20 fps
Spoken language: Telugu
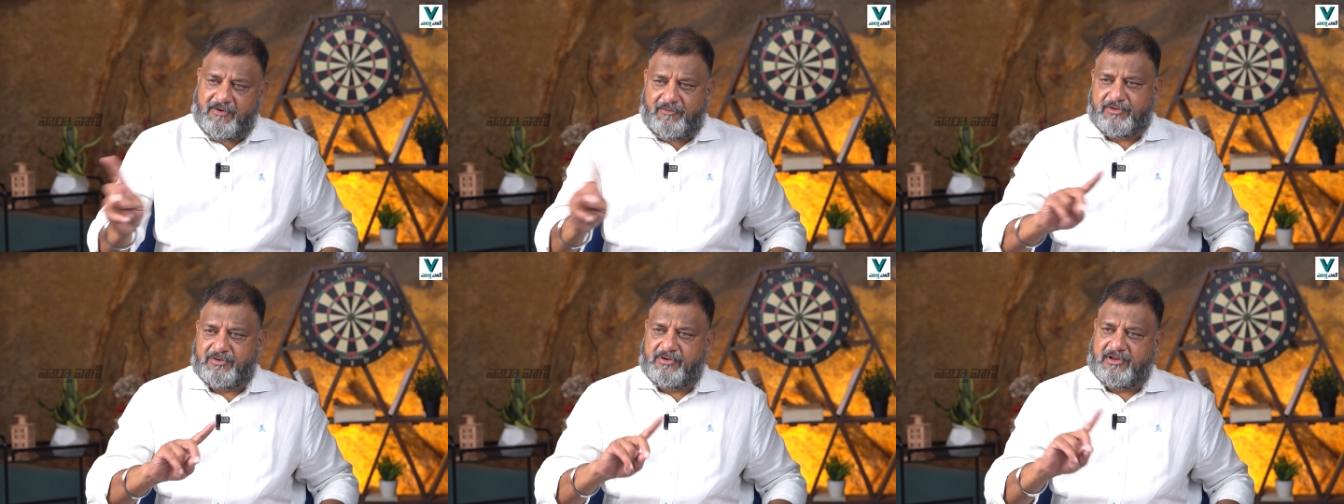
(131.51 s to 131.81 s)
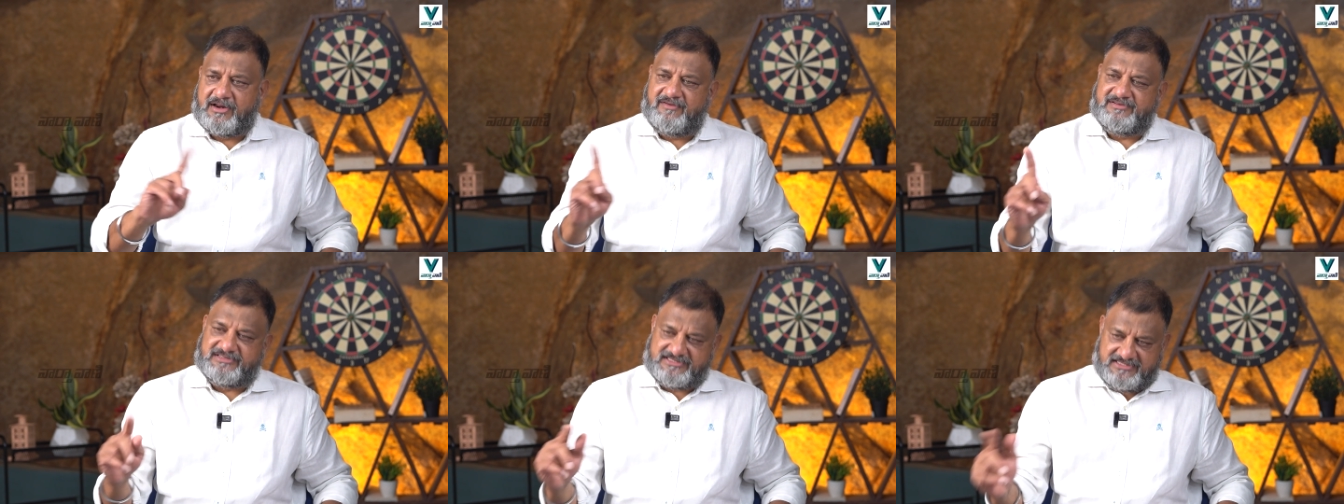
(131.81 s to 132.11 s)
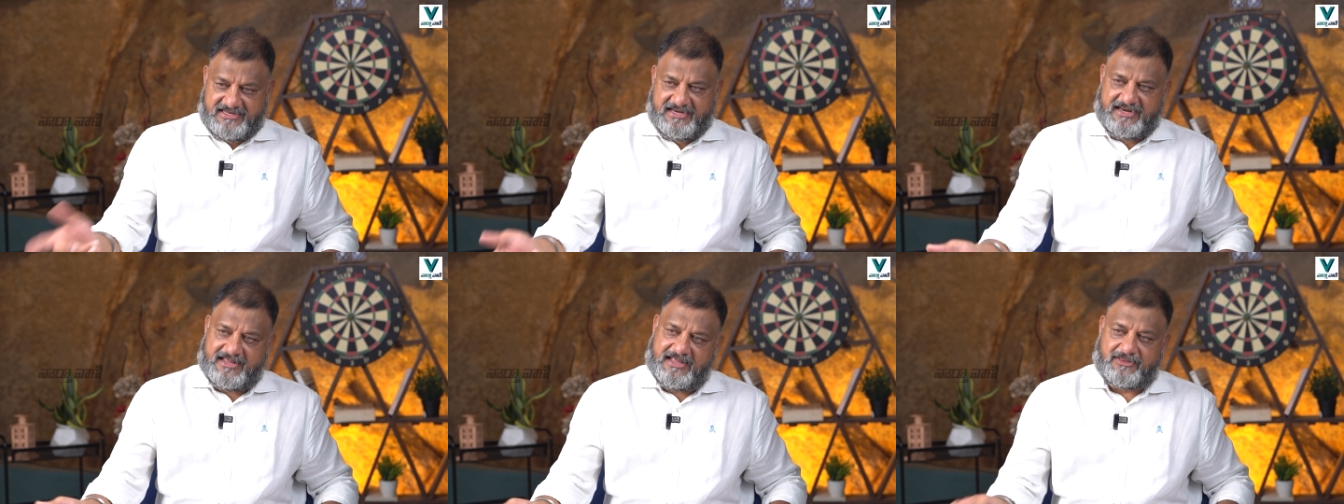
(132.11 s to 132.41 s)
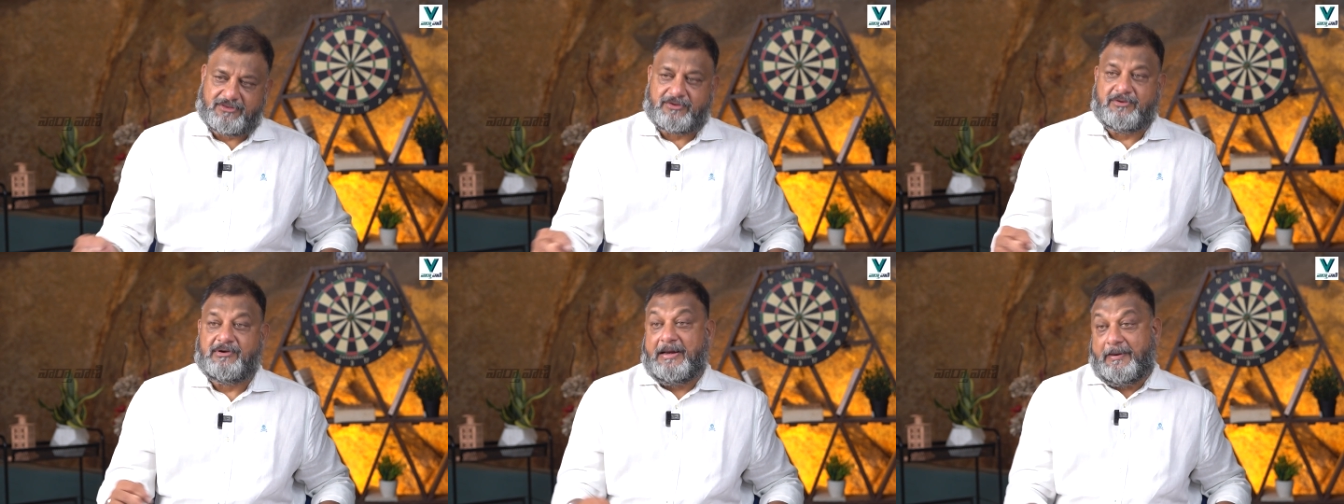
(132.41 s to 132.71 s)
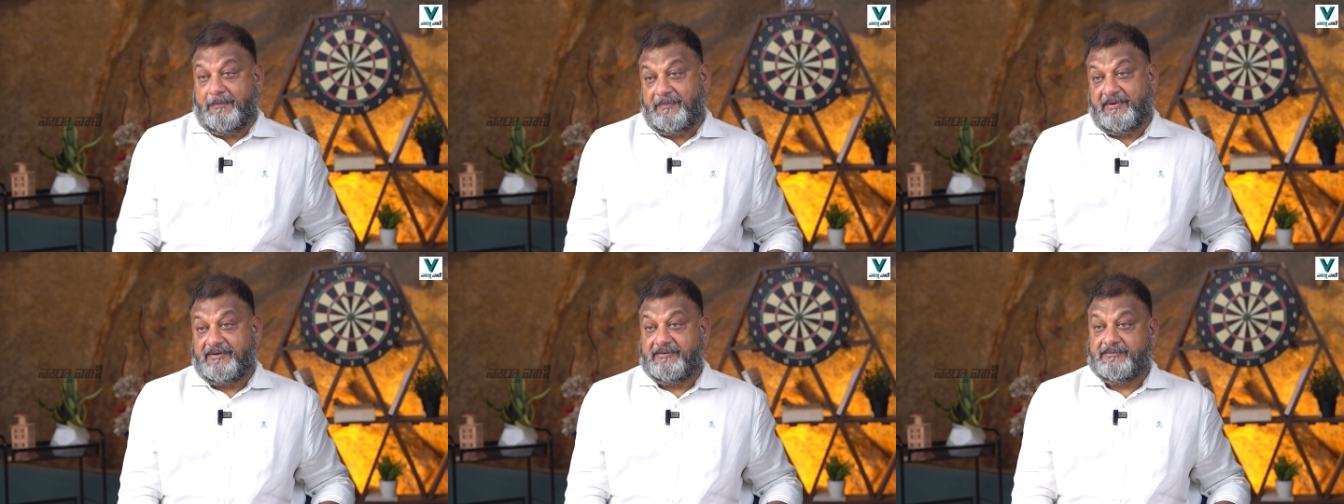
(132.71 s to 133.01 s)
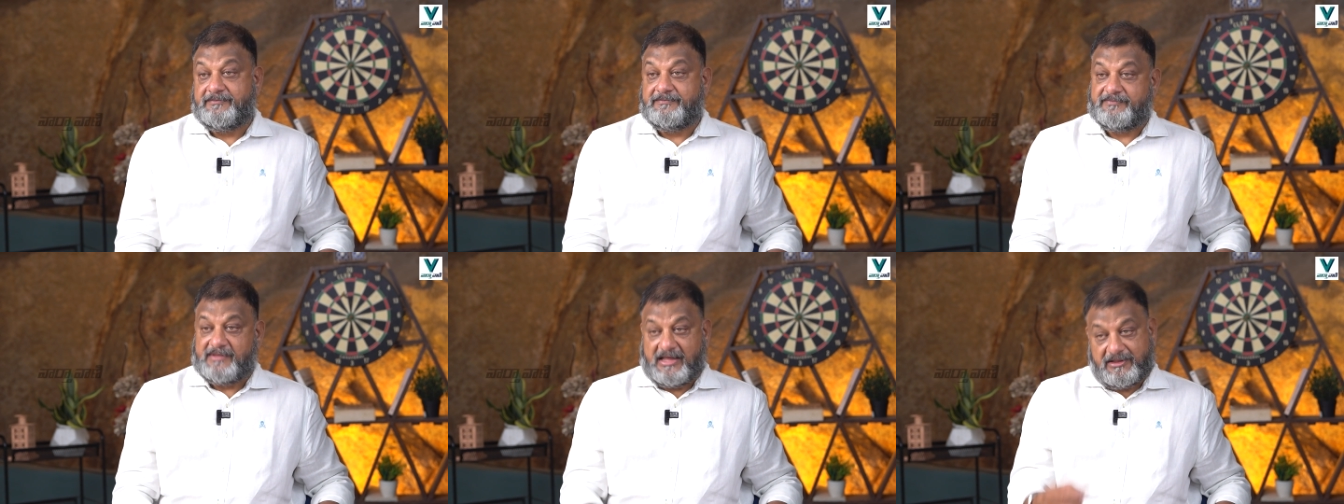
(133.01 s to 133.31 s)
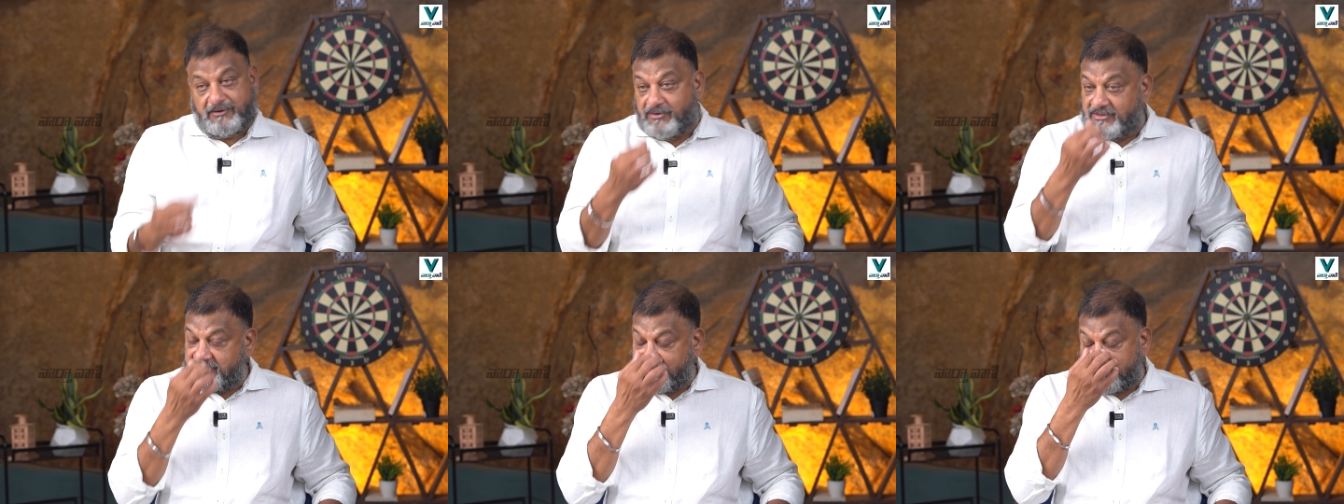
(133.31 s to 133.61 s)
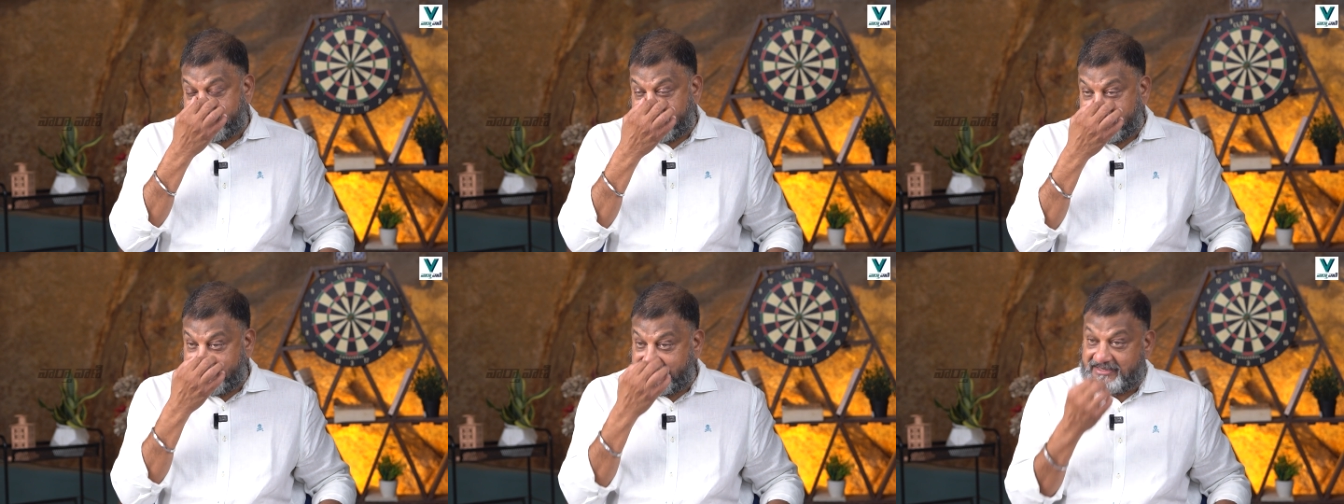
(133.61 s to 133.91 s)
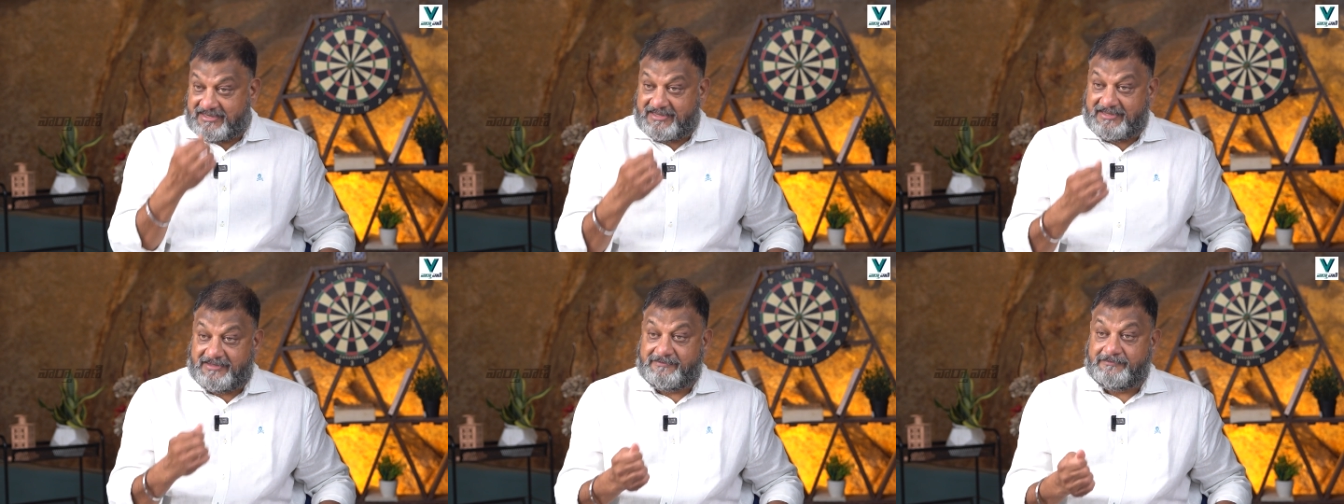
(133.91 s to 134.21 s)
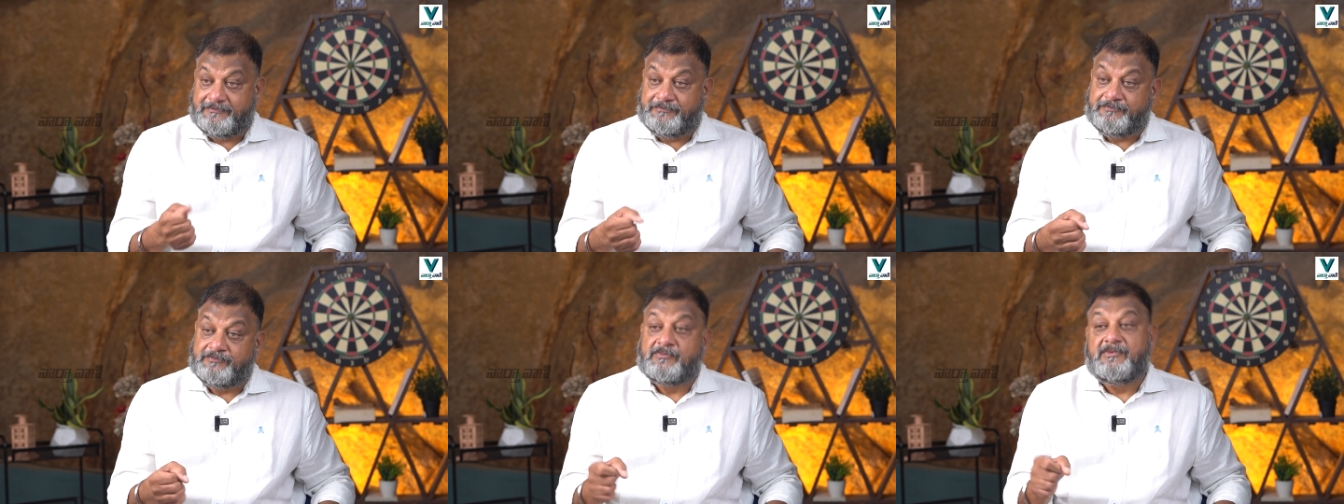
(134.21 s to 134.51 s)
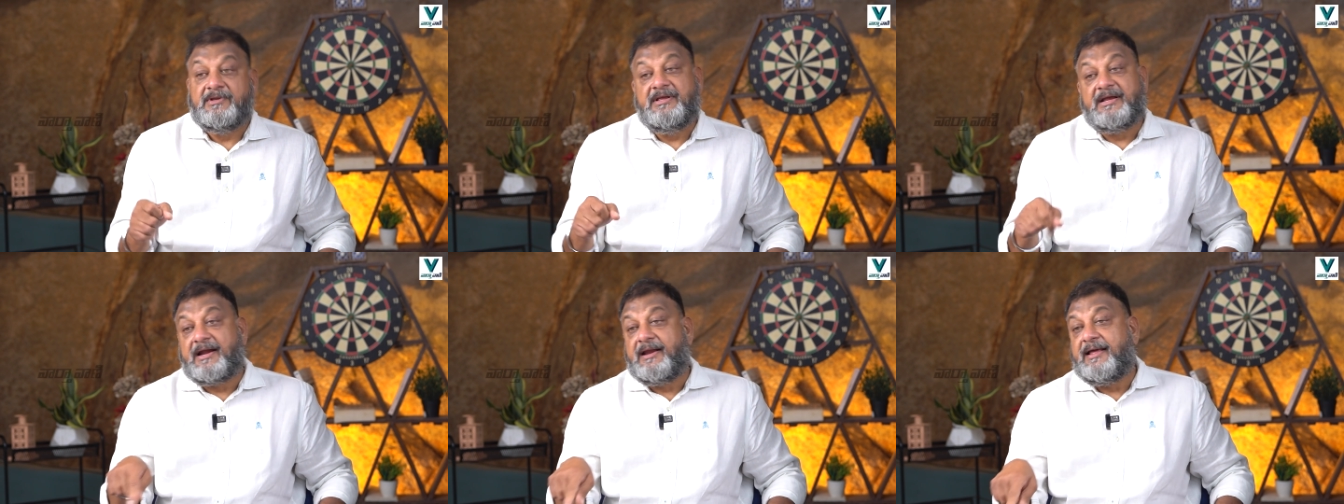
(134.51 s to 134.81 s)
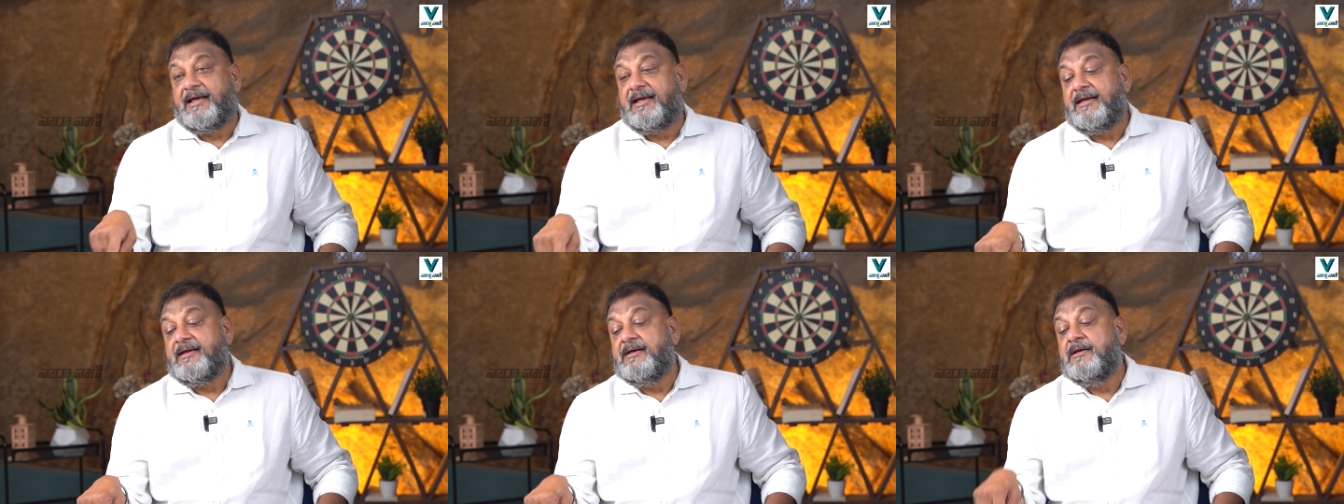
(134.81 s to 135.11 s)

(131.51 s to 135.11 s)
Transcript: ఎవరికో రావాల్సింది వీడికి ఎత్తుకుని వెళ్ళిపోయాడు అది కూడా తెలుసు అందరికీ ఇక్కడ